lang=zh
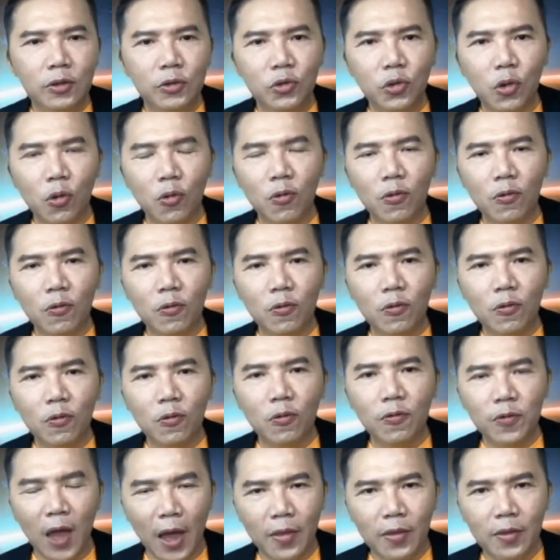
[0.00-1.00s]

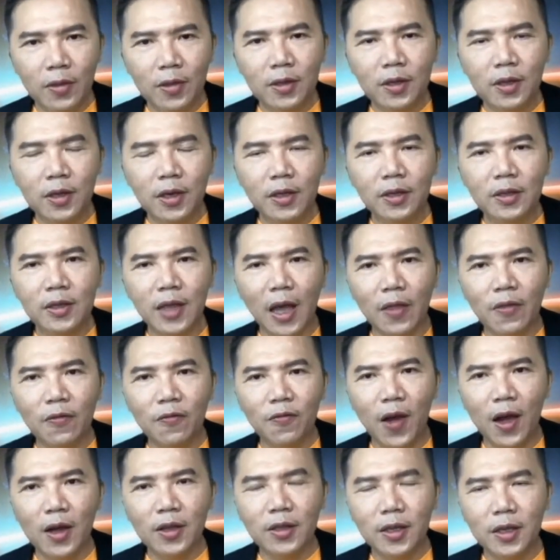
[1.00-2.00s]
东南跟
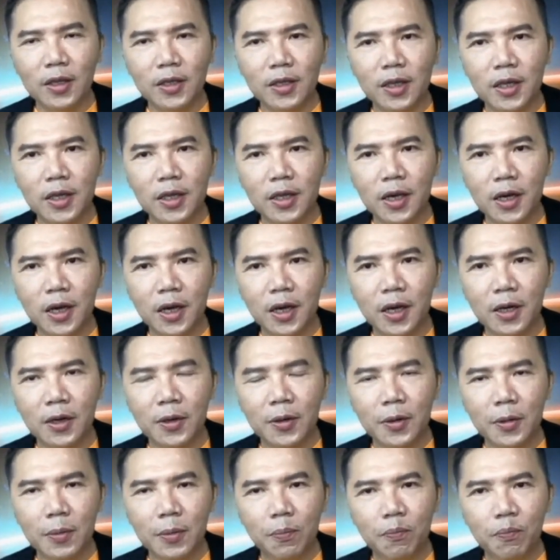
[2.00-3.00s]
南方的这
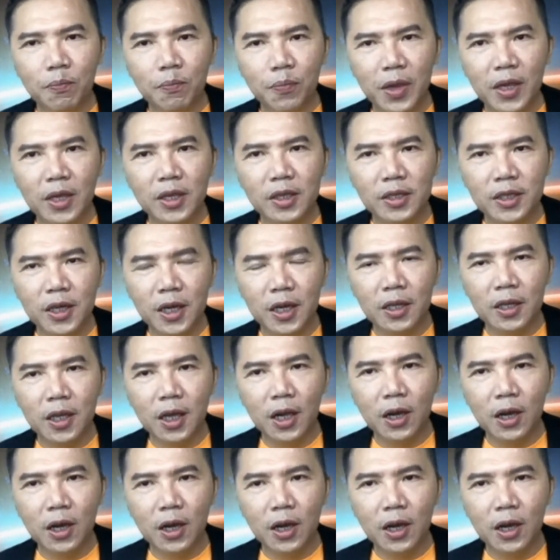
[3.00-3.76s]
个病情